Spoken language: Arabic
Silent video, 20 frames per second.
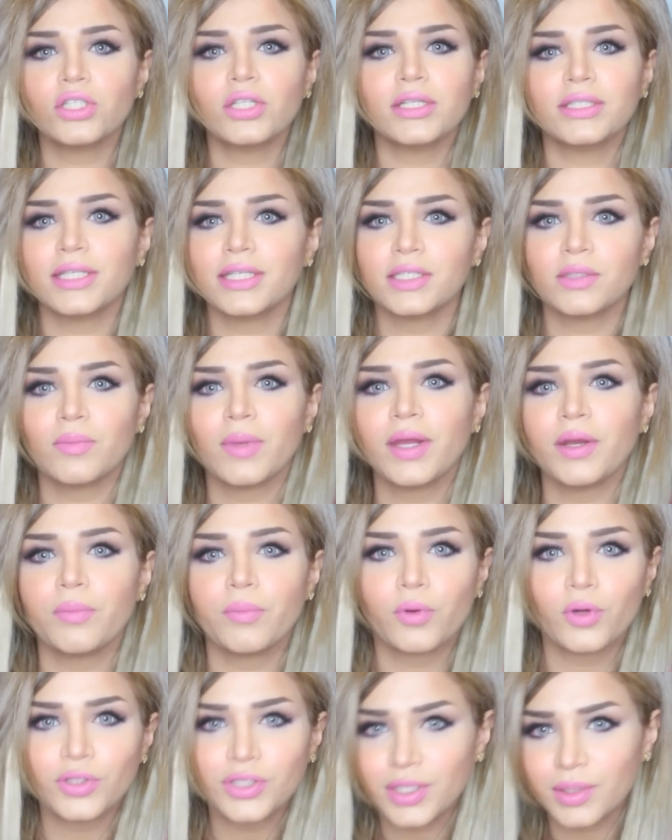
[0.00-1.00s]
تلتزمين
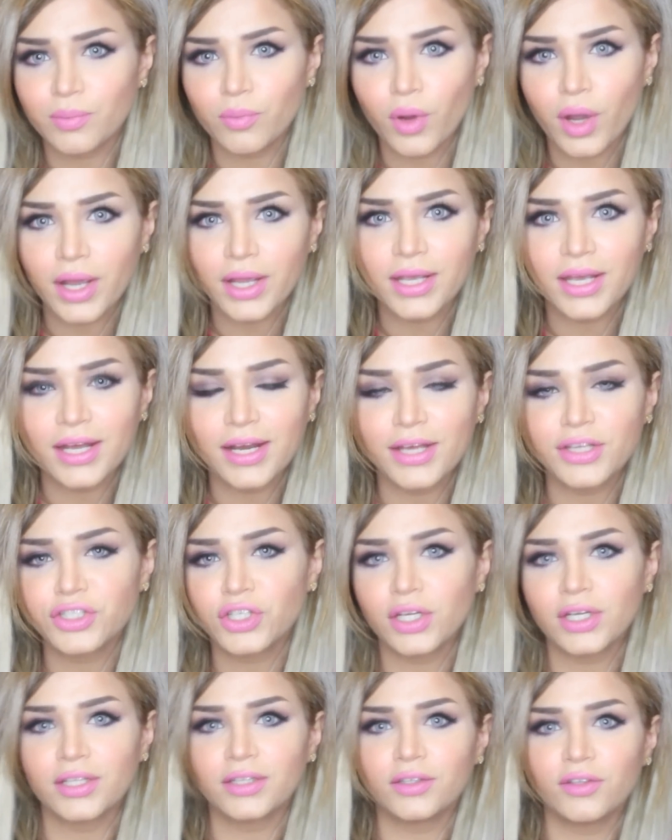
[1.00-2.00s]
بروتين معين
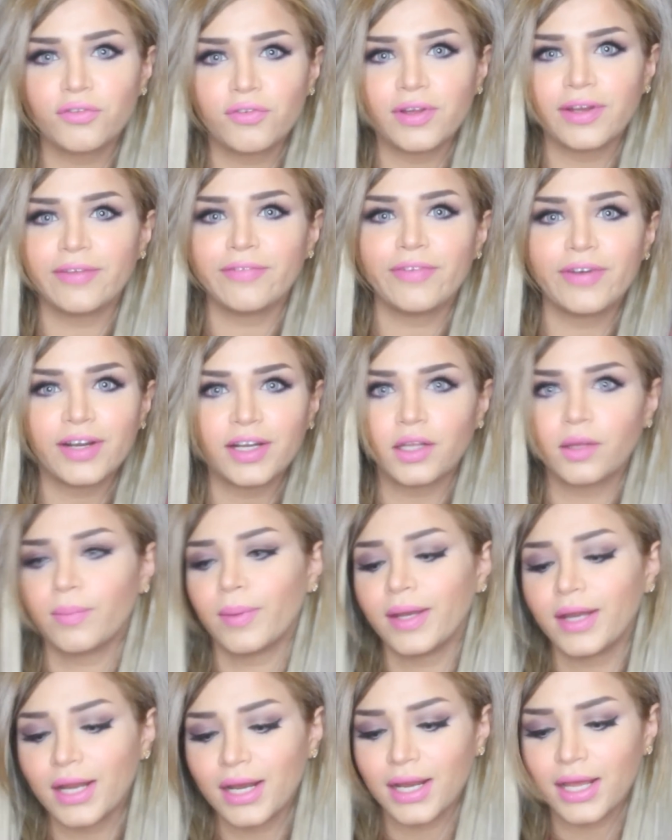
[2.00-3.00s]
عشان الطفل يفرق
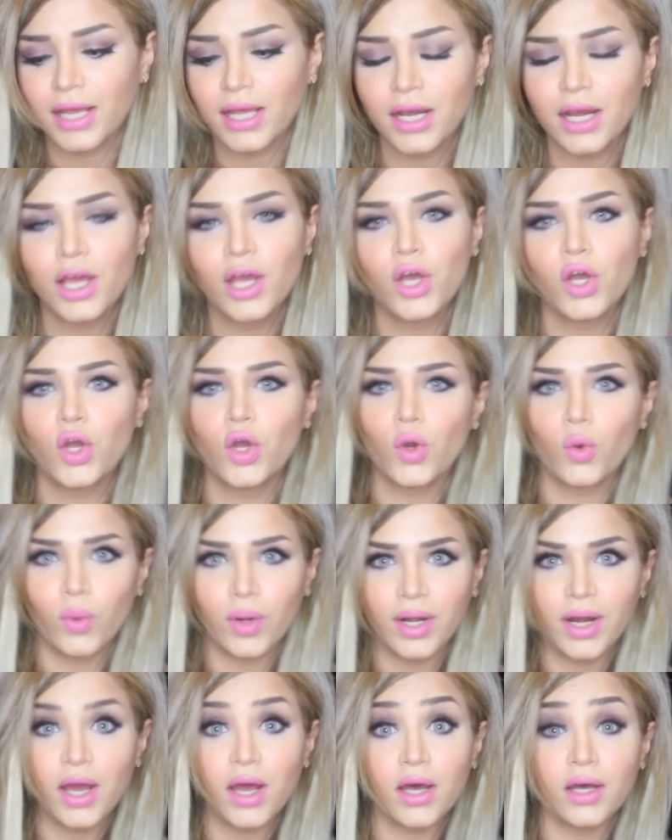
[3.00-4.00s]
بين الليل
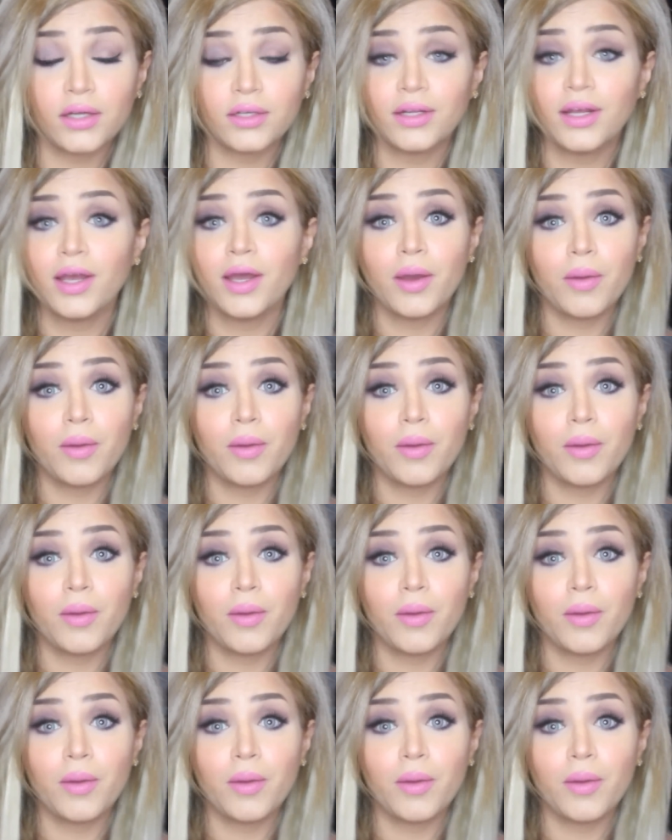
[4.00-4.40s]
والنهار